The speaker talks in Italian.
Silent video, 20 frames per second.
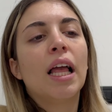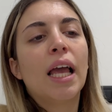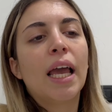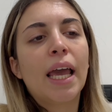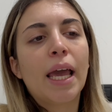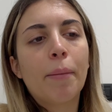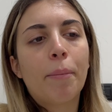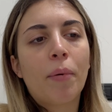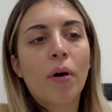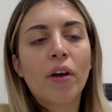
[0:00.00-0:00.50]

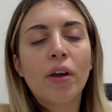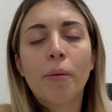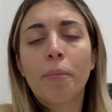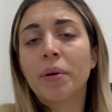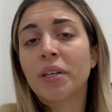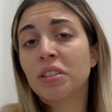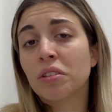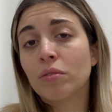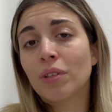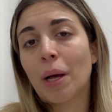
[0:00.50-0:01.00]
E poi ho
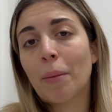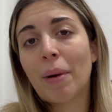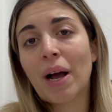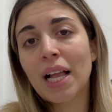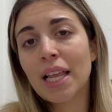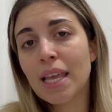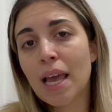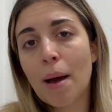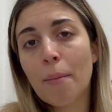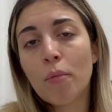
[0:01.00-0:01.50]
preso una
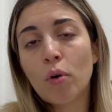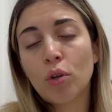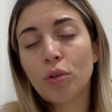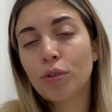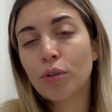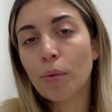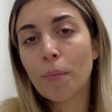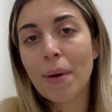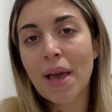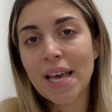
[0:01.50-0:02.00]
maglia
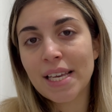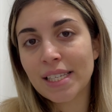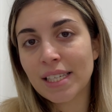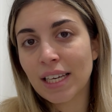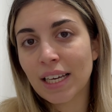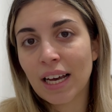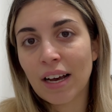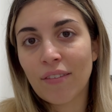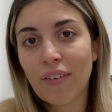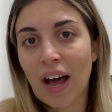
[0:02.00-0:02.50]
molto
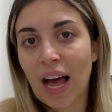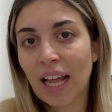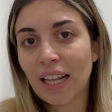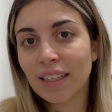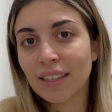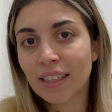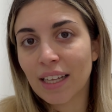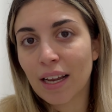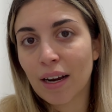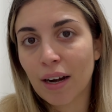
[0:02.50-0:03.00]
basica
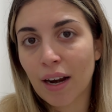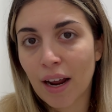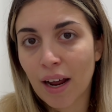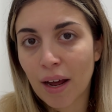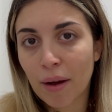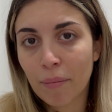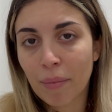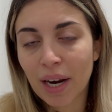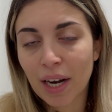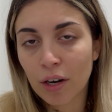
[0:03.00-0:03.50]
Walter
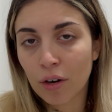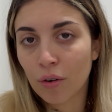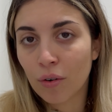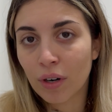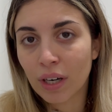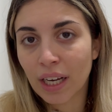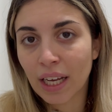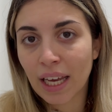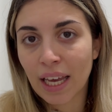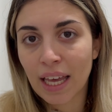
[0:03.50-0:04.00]
eh,
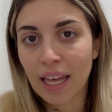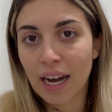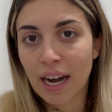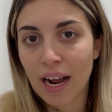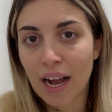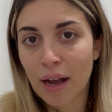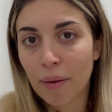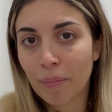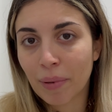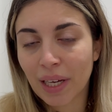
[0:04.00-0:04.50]
marrone che
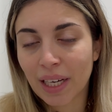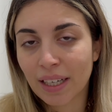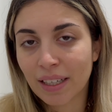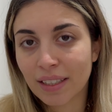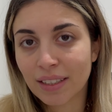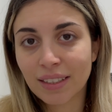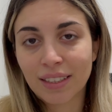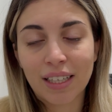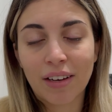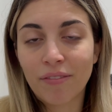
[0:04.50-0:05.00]
era
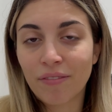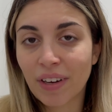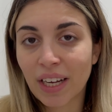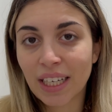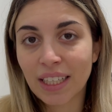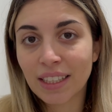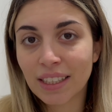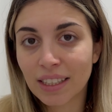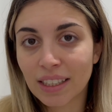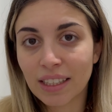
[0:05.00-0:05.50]
per San
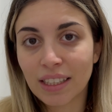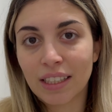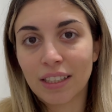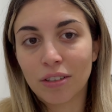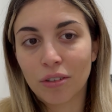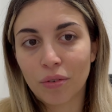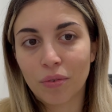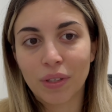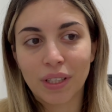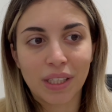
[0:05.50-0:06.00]

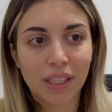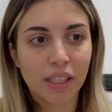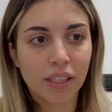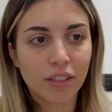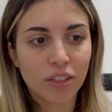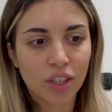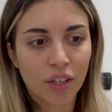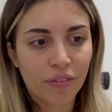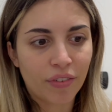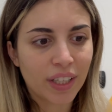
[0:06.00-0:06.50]
Valentino,
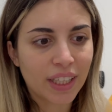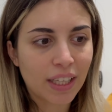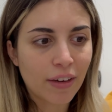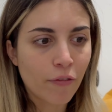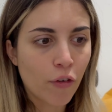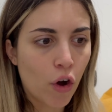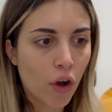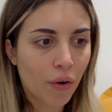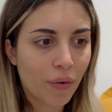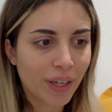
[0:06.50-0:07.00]
quindi cioè, fate
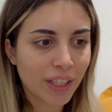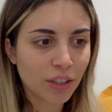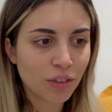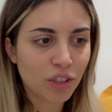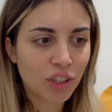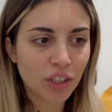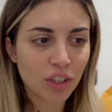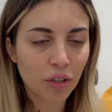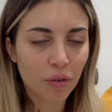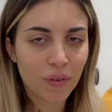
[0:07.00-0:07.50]
voi quando è
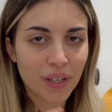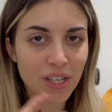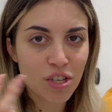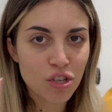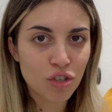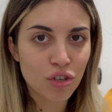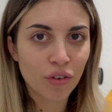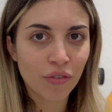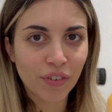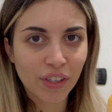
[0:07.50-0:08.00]
uscito
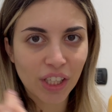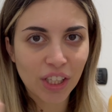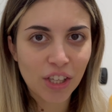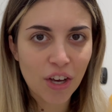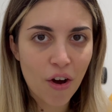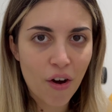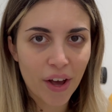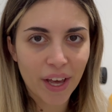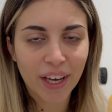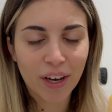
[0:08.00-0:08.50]
questo
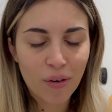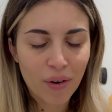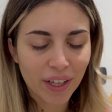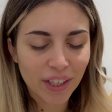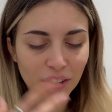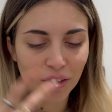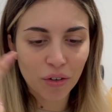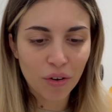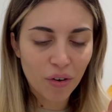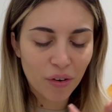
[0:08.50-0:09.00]
video e
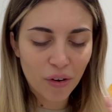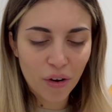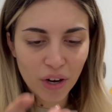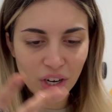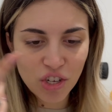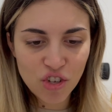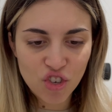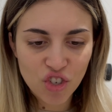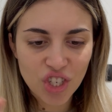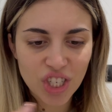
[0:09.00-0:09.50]
quando ho
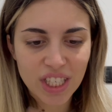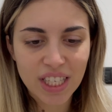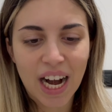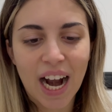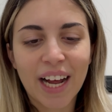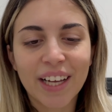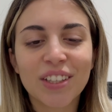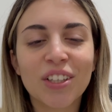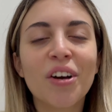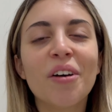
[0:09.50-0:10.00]

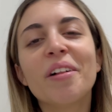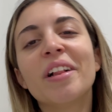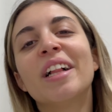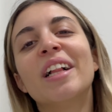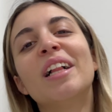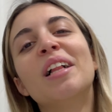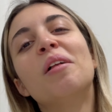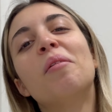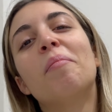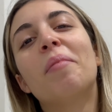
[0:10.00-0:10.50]
registrato,
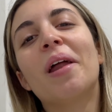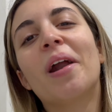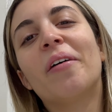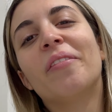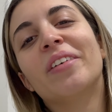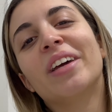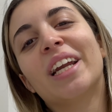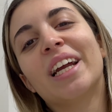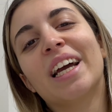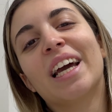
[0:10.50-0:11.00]
però
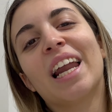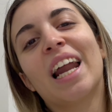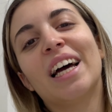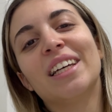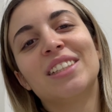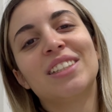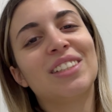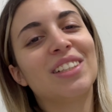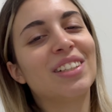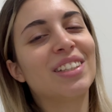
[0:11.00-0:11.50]
vi
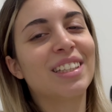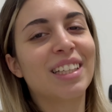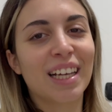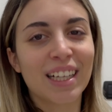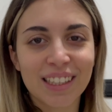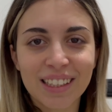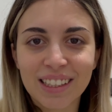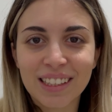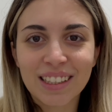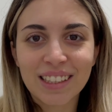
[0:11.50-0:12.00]
ringrazio
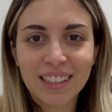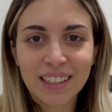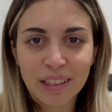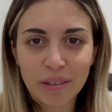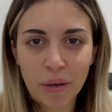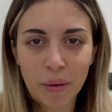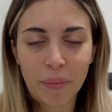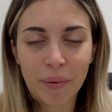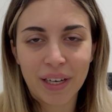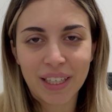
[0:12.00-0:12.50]

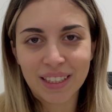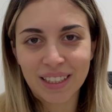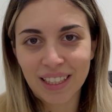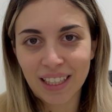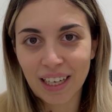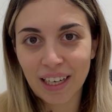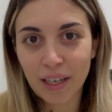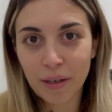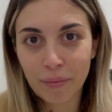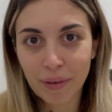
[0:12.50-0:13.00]
tantissimo per
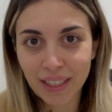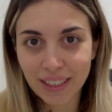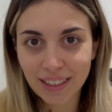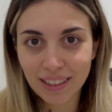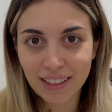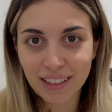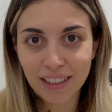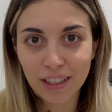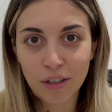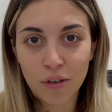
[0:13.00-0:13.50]
essere
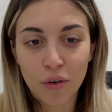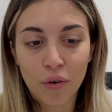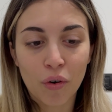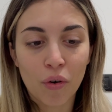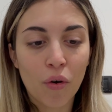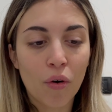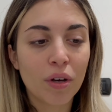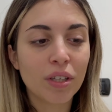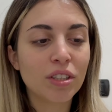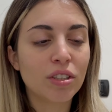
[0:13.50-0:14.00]
rimasti con
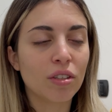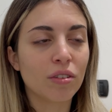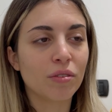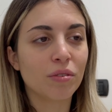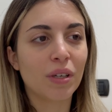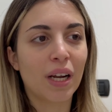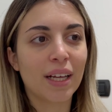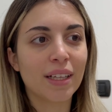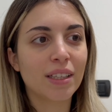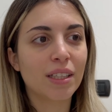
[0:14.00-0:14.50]
noi, sono
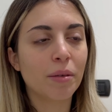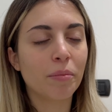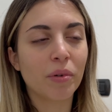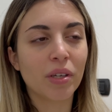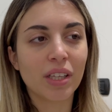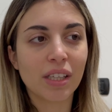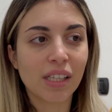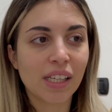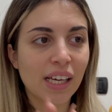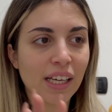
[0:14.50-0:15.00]
un attimo
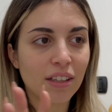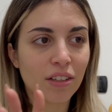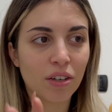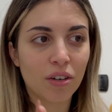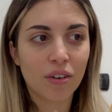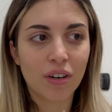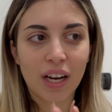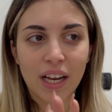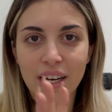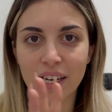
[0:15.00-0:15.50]
indietro
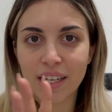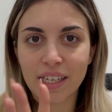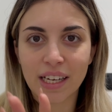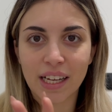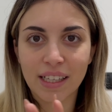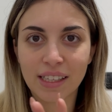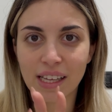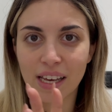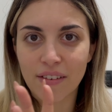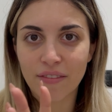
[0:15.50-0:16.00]
con la
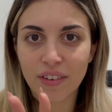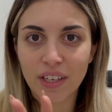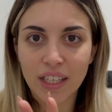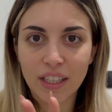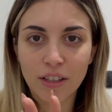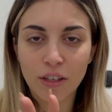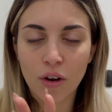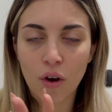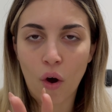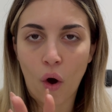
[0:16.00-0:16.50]
linea dei
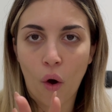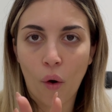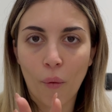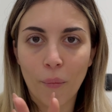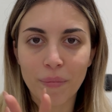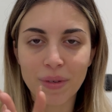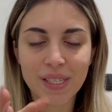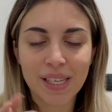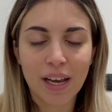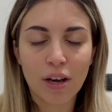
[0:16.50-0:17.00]
video,
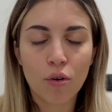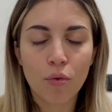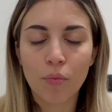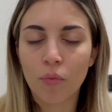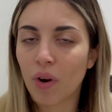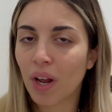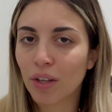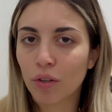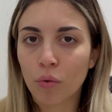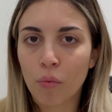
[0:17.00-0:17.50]
mi si è
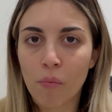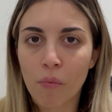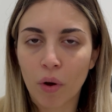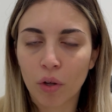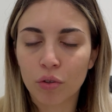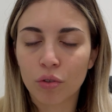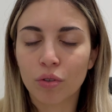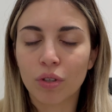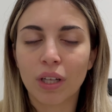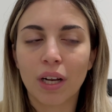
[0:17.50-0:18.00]
accumulato un
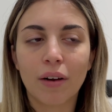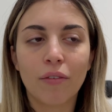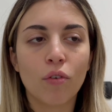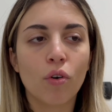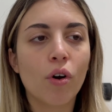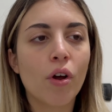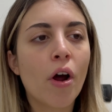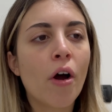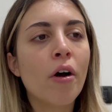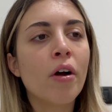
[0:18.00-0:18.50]
botto di
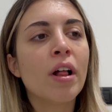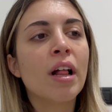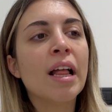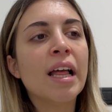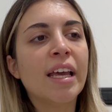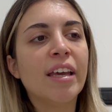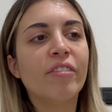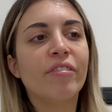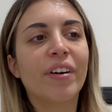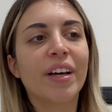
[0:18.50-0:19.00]
lavoro,
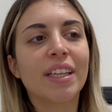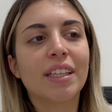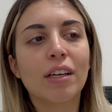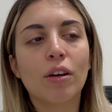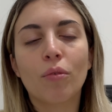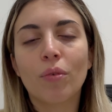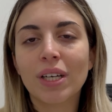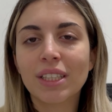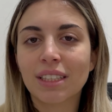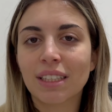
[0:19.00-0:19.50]

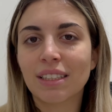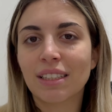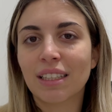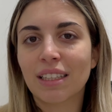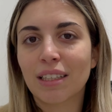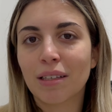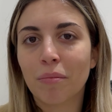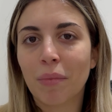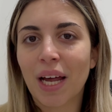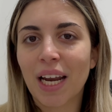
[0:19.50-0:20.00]
infatti questa
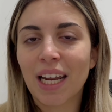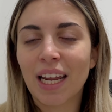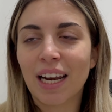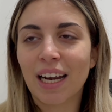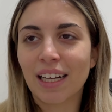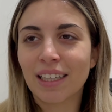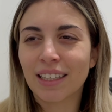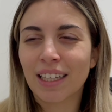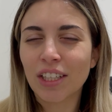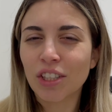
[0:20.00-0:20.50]
settimana in
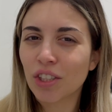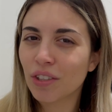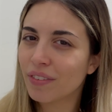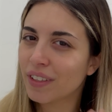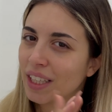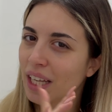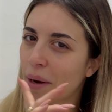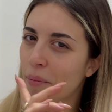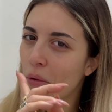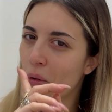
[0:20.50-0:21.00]
realtà ci
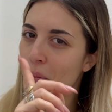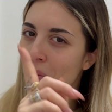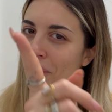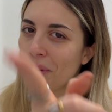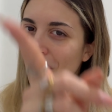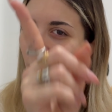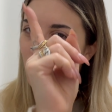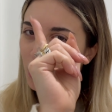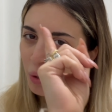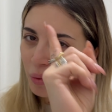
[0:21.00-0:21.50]
vedremo
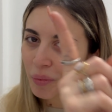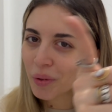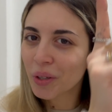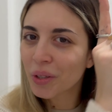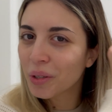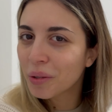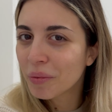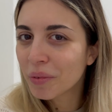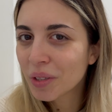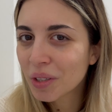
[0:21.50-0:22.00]
molto
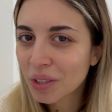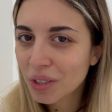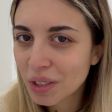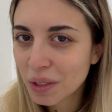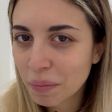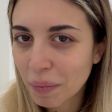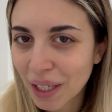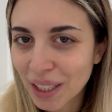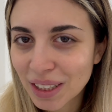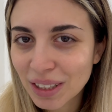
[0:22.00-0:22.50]
molto molto
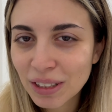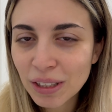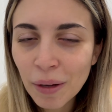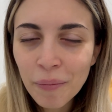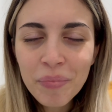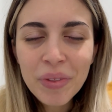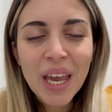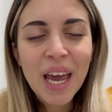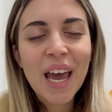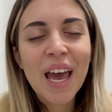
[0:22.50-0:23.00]

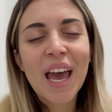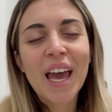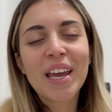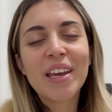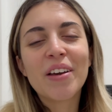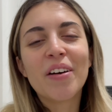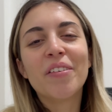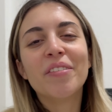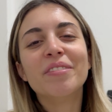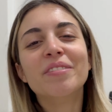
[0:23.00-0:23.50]
spesso e
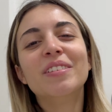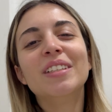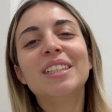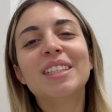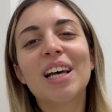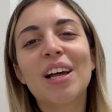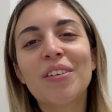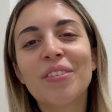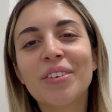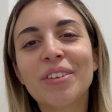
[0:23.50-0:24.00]
io vi
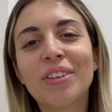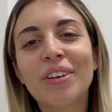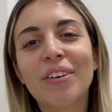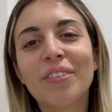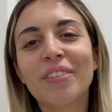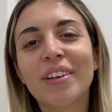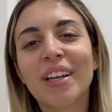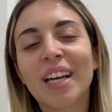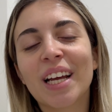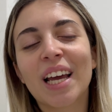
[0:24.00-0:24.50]

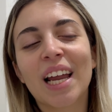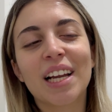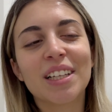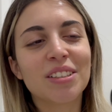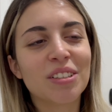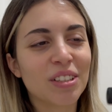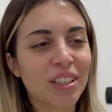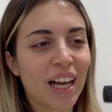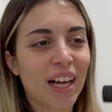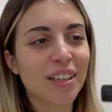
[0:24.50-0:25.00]
saluto, vi
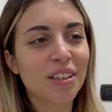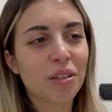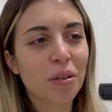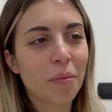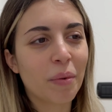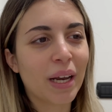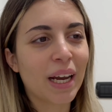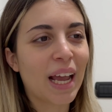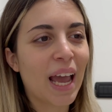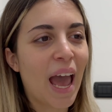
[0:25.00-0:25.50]
ringrazio tanto
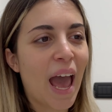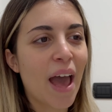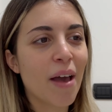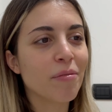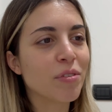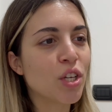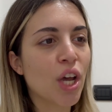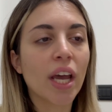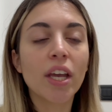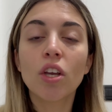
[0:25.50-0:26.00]
perché
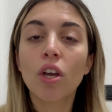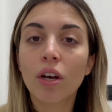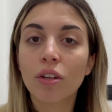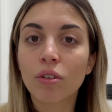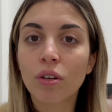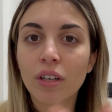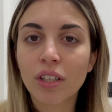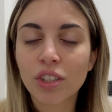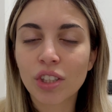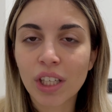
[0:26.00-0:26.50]
cioè, io
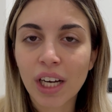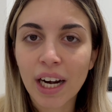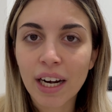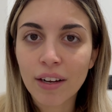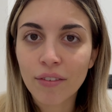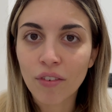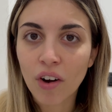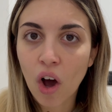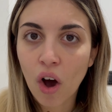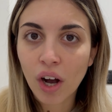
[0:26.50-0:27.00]
adoro
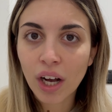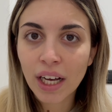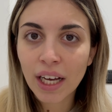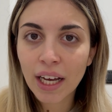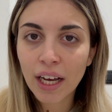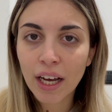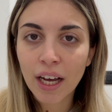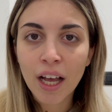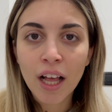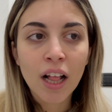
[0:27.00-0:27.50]
girare i
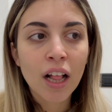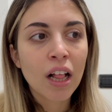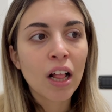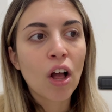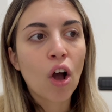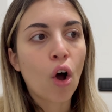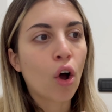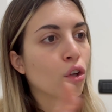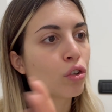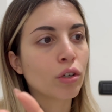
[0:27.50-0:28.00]
vlog
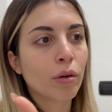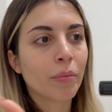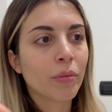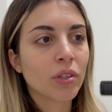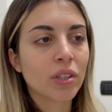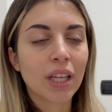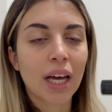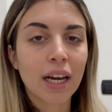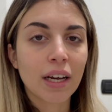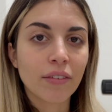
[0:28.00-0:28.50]
odio
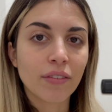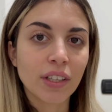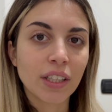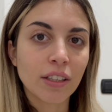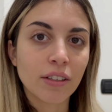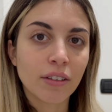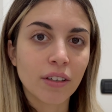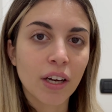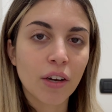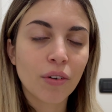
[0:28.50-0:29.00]
montare i
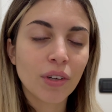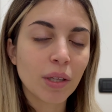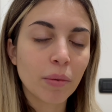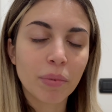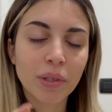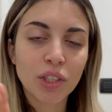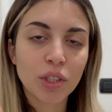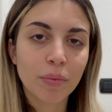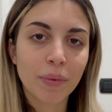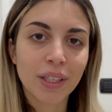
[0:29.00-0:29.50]
video e quindi
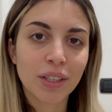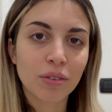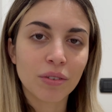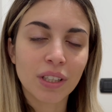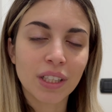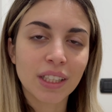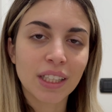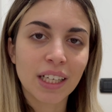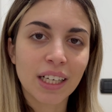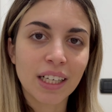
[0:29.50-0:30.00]
poi ci metto
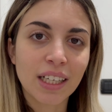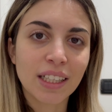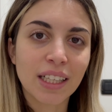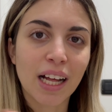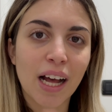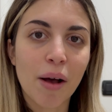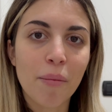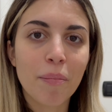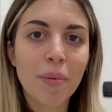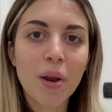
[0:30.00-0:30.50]

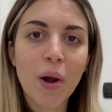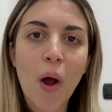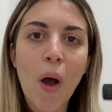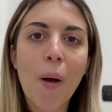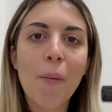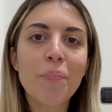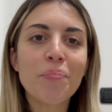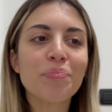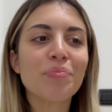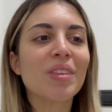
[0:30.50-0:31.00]
un'eternità,
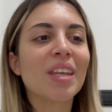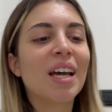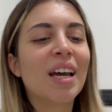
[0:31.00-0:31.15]
però